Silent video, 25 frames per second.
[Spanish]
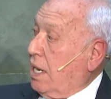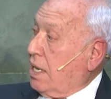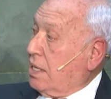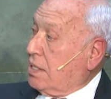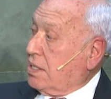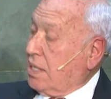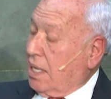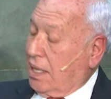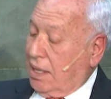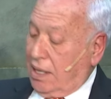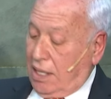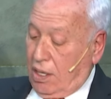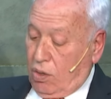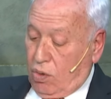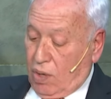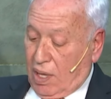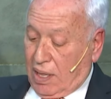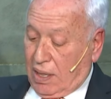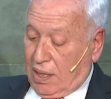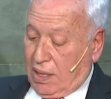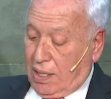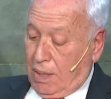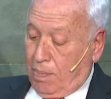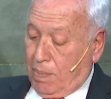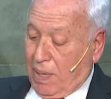el sentido
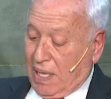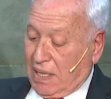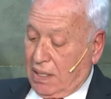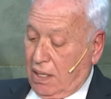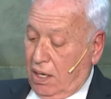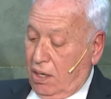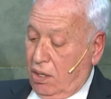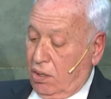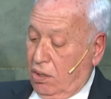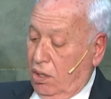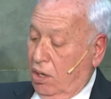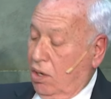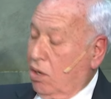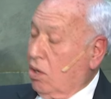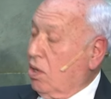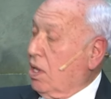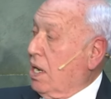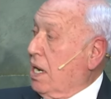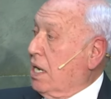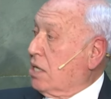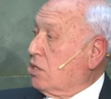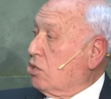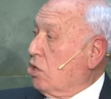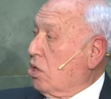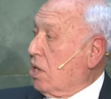antipatriótico de
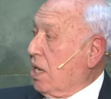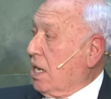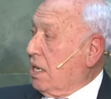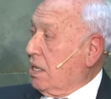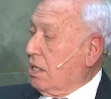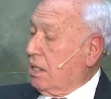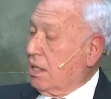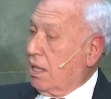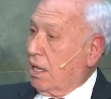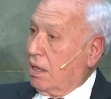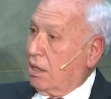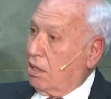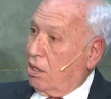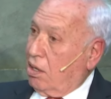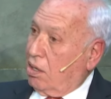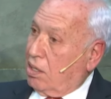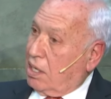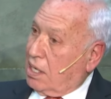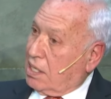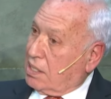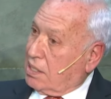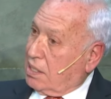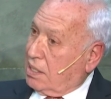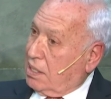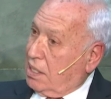las
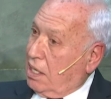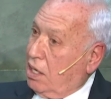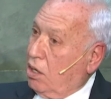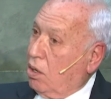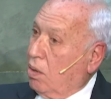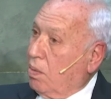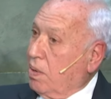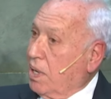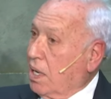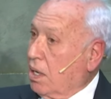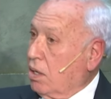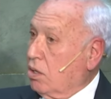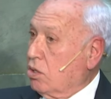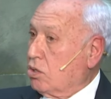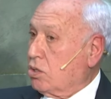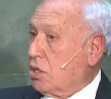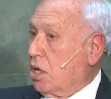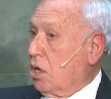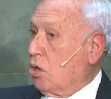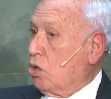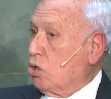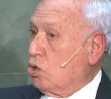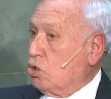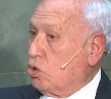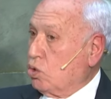organizaciones y gobiernos
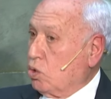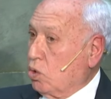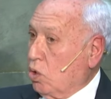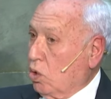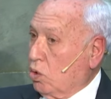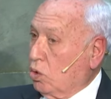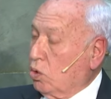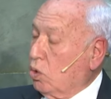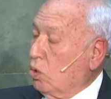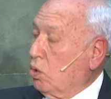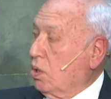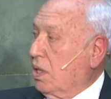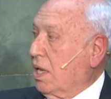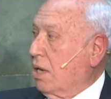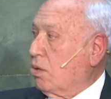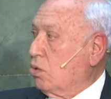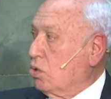que con su conducta